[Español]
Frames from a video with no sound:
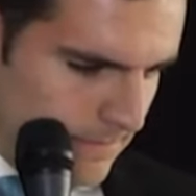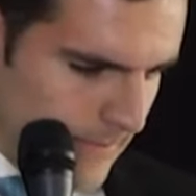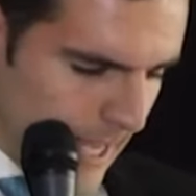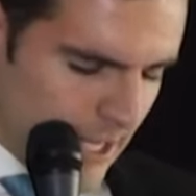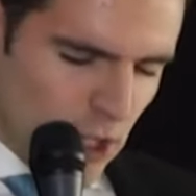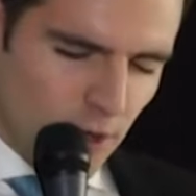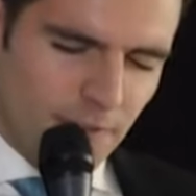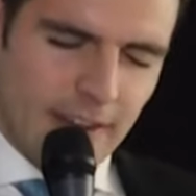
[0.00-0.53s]

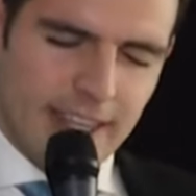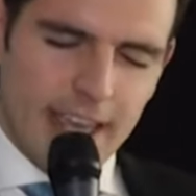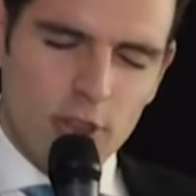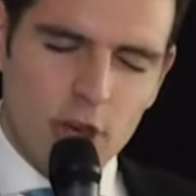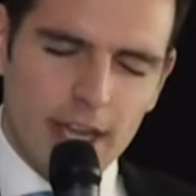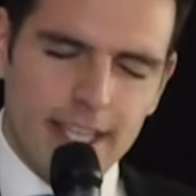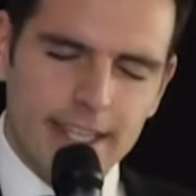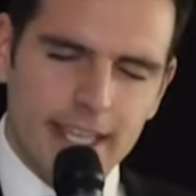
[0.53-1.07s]
Es yo
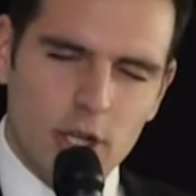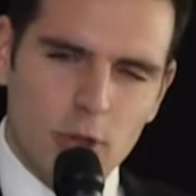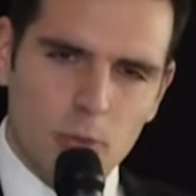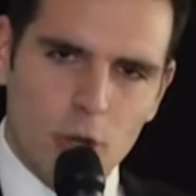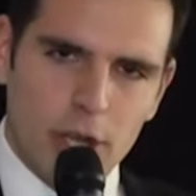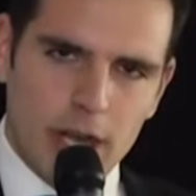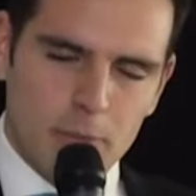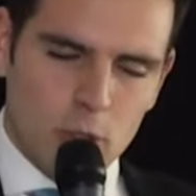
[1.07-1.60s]
fallando a gente
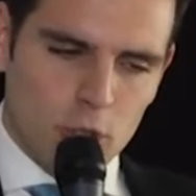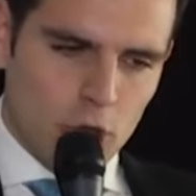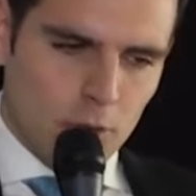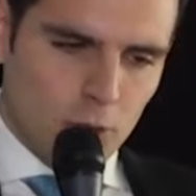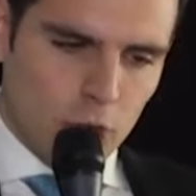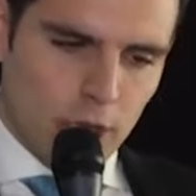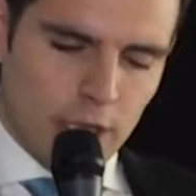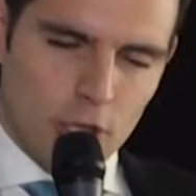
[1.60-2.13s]
como Ramón,
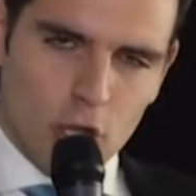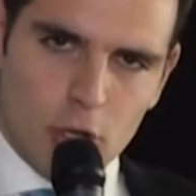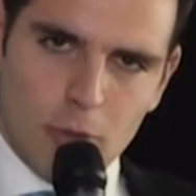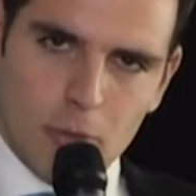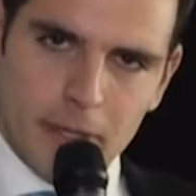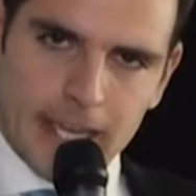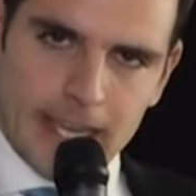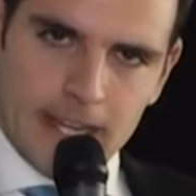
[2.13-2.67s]
como Quillo,
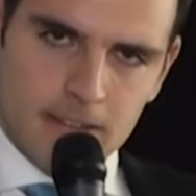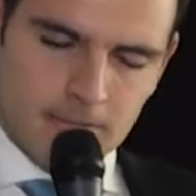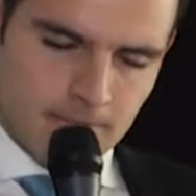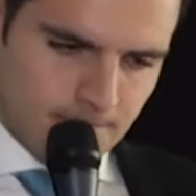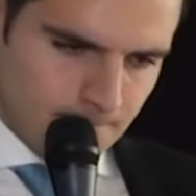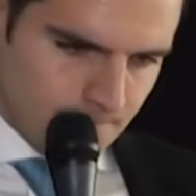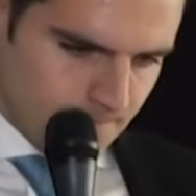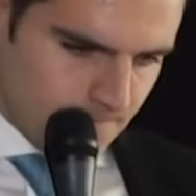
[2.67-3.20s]
como Miguel,
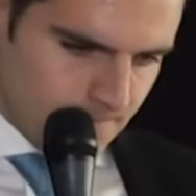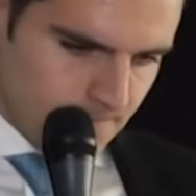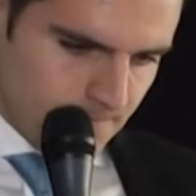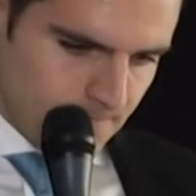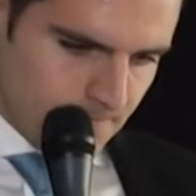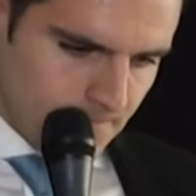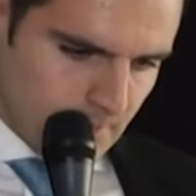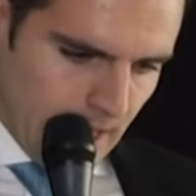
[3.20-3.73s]

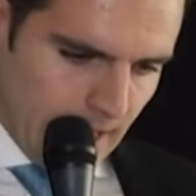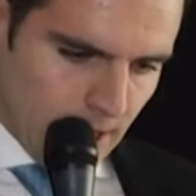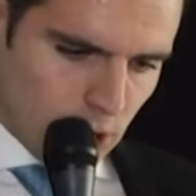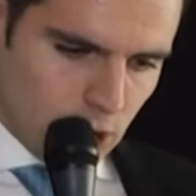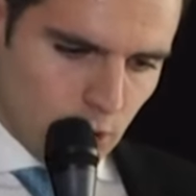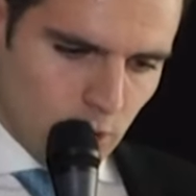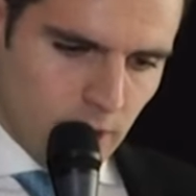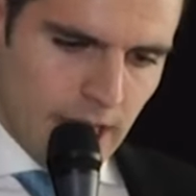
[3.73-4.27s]
a
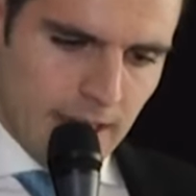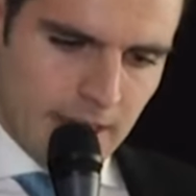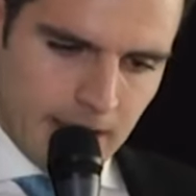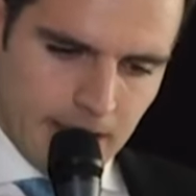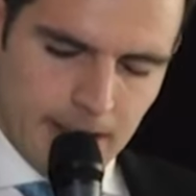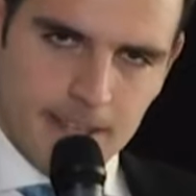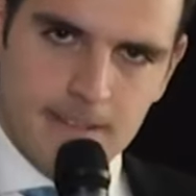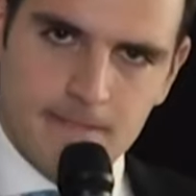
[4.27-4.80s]
los que un día
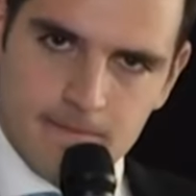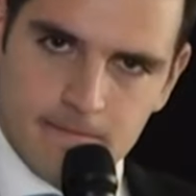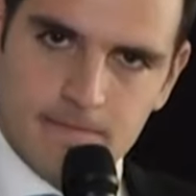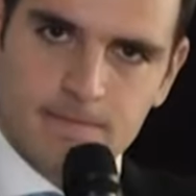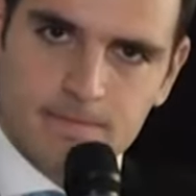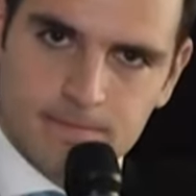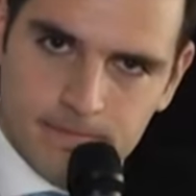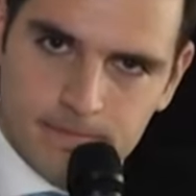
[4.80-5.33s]
dije,
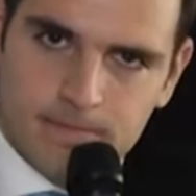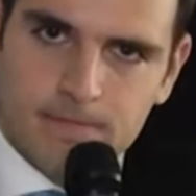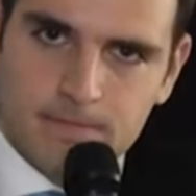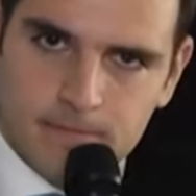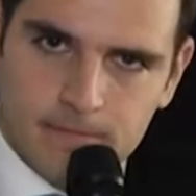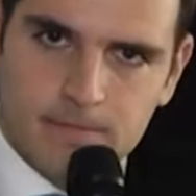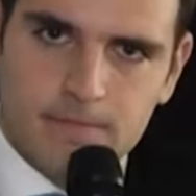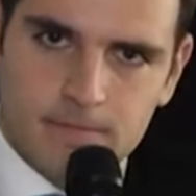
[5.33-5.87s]

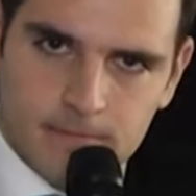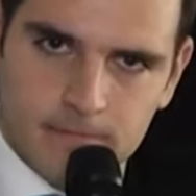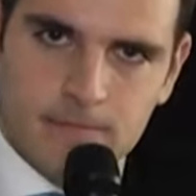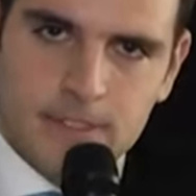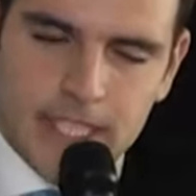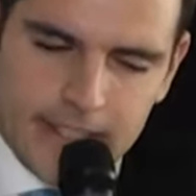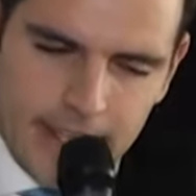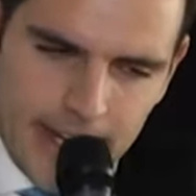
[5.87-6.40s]

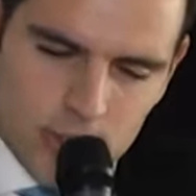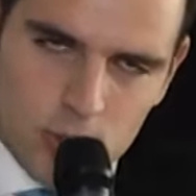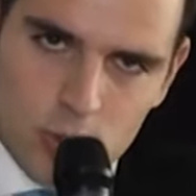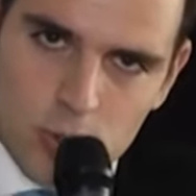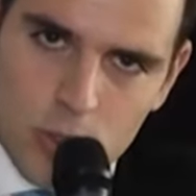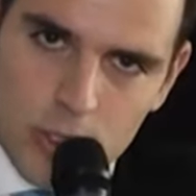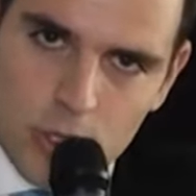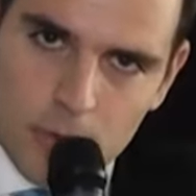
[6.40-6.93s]
si tienes un
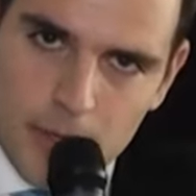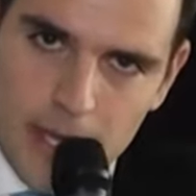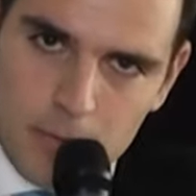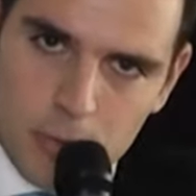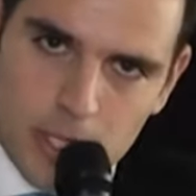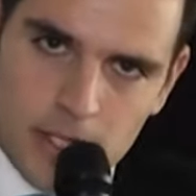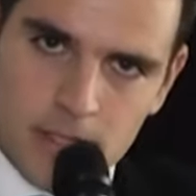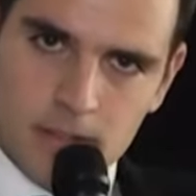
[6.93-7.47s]
sueño, vea
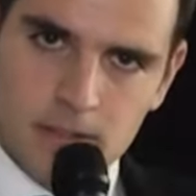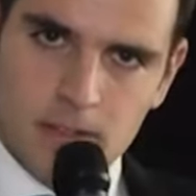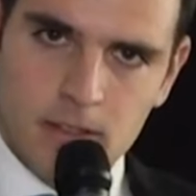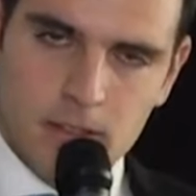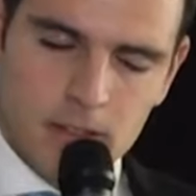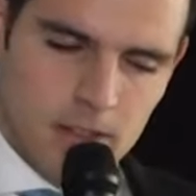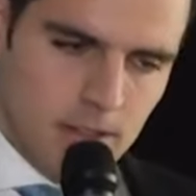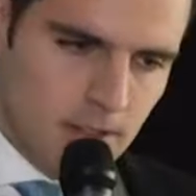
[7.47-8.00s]
por él.
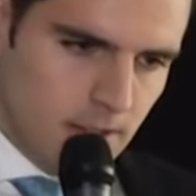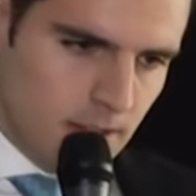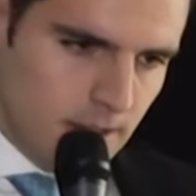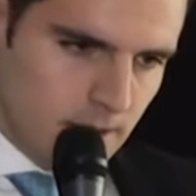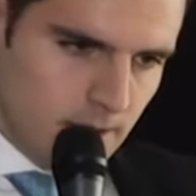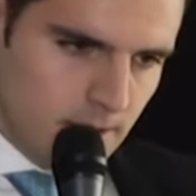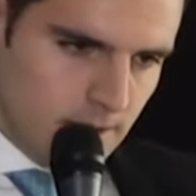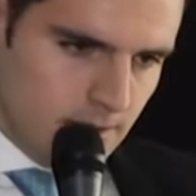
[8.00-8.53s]

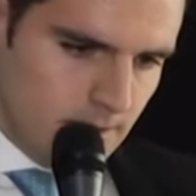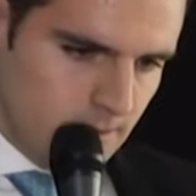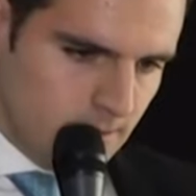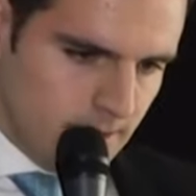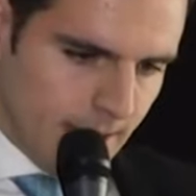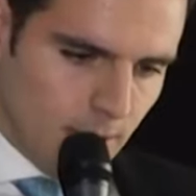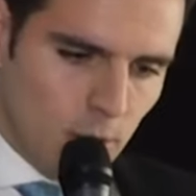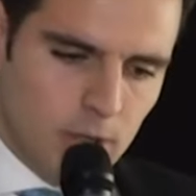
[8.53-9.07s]

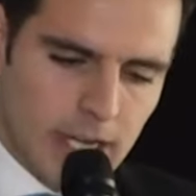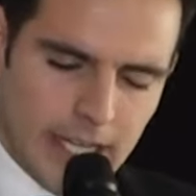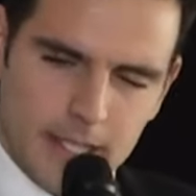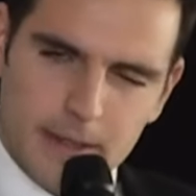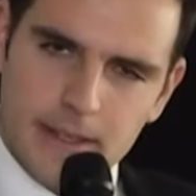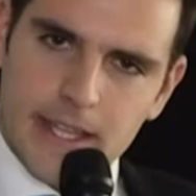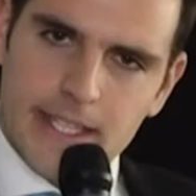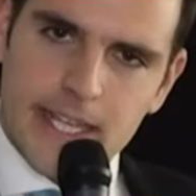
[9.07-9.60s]
Y nunca te
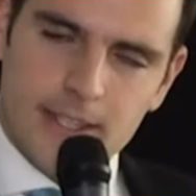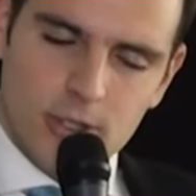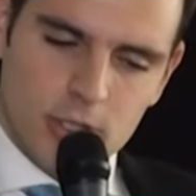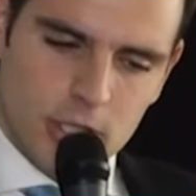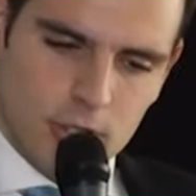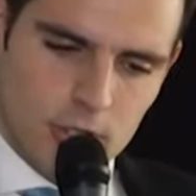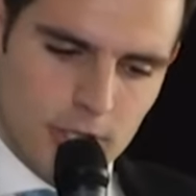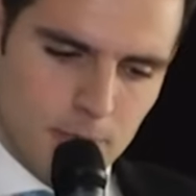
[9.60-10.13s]
vendas a estos
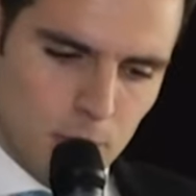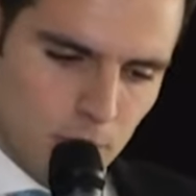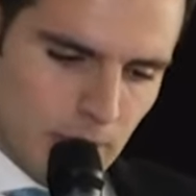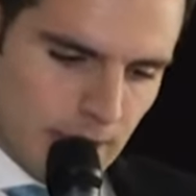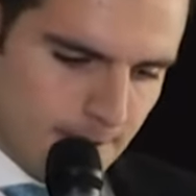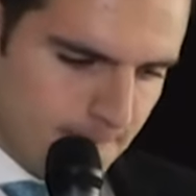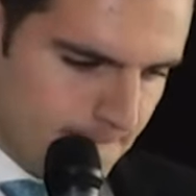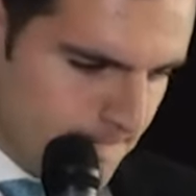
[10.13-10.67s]
hijos de
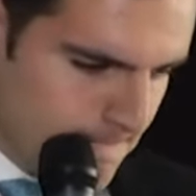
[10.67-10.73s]
puta.